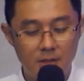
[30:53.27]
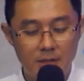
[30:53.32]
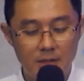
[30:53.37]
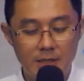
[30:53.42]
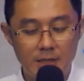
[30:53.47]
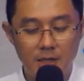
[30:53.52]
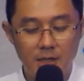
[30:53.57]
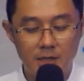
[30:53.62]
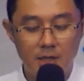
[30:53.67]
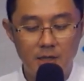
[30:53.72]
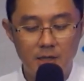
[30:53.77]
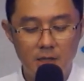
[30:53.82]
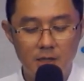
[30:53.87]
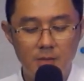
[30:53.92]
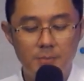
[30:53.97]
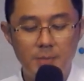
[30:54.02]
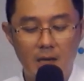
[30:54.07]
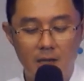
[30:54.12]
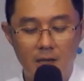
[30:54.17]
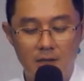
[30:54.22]
你看看
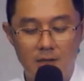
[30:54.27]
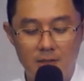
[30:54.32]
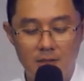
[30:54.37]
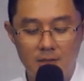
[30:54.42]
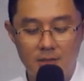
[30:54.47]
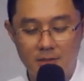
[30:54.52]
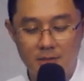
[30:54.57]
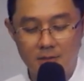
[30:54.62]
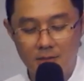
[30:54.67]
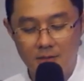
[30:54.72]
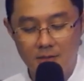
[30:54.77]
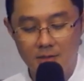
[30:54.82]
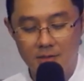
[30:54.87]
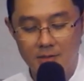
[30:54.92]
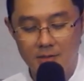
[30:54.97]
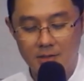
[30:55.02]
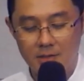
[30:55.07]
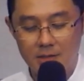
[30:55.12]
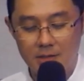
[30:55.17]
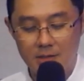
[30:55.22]
河马啊，
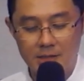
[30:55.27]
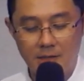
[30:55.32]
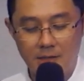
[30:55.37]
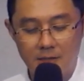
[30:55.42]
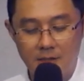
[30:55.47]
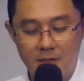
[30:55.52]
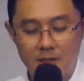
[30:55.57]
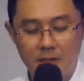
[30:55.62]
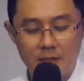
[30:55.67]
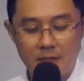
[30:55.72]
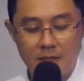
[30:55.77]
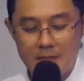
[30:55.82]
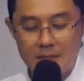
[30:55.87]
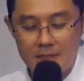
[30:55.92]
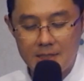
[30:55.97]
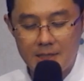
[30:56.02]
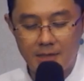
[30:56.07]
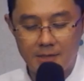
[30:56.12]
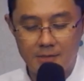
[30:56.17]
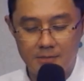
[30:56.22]
你看看它的
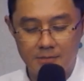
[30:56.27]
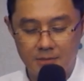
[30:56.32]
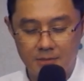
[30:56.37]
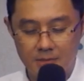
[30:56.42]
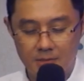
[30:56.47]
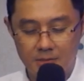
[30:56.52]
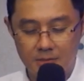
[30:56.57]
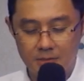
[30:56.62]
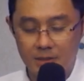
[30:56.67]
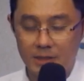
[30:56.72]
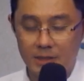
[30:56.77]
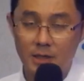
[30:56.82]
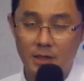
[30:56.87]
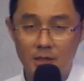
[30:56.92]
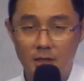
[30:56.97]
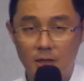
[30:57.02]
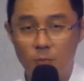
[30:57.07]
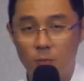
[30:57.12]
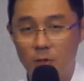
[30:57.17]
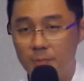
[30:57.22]
力量，你看
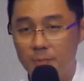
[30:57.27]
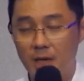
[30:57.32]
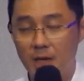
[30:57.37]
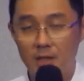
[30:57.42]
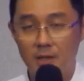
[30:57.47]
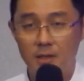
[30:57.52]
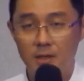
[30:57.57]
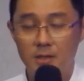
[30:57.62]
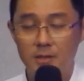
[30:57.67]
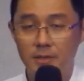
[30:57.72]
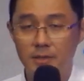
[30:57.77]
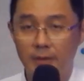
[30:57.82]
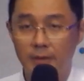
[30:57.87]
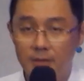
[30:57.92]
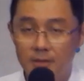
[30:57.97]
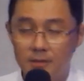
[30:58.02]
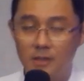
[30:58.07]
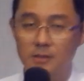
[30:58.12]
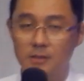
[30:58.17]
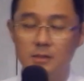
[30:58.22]
它尾巴
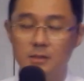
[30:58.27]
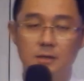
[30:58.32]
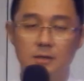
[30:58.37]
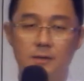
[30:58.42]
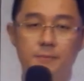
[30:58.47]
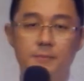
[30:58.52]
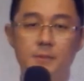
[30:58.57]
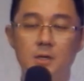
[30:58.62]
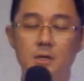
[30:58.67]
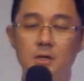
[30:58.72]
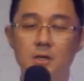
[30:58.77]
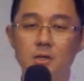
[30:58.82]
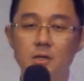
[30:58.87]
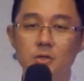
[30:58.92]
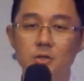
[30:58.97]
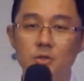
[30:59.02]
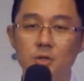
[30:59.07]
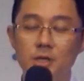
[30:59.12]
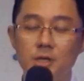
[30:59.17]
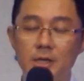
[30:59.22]
等等的，
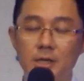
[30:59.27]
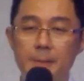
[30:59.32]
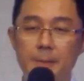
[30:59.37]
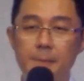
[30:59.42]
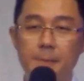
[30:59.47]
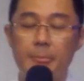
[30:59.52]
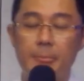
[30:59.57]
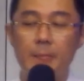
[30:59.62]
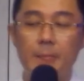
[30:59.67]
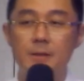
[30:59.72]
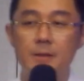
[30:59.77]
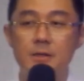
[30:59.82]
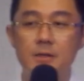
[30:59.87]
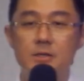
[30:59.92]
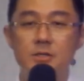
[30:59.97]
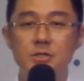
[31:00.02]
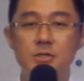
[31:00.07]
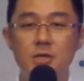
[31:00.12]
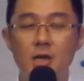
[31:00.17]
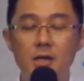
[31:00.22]
所以
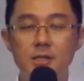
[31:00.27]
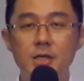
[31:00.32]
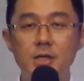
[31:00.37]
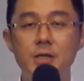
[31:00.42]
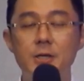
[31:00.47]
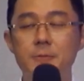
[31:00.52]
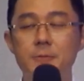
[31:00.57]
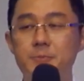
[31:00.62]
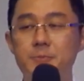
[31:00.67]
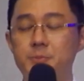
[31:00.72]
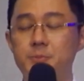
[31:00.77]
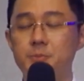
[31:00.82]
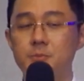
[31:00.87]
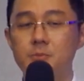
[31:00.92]
上帝